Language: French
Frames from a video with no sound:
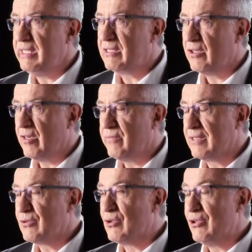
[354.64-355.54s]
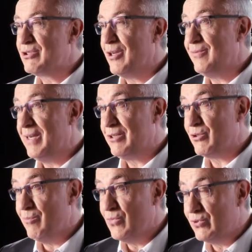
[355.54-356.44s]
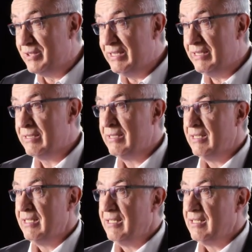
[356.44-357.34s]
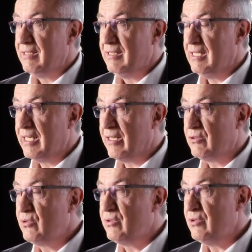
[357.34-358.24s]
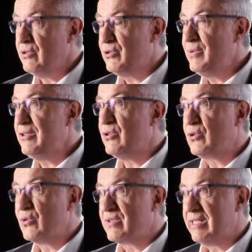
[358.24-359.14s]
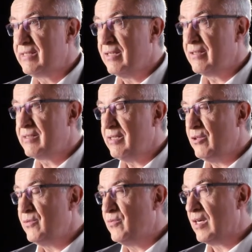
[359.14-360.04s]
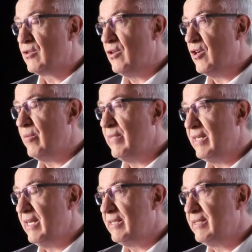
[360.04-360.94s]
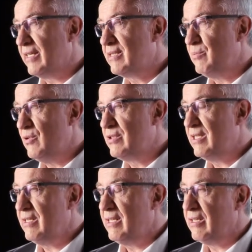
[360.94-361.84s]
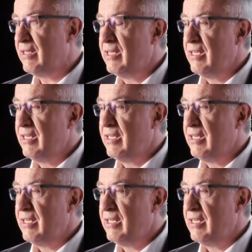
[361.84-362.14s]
dit qu'en fin de compte, le sol va être maudit. Il y a toute une suite de conséquences. Et une fois que l'homme est, expulsé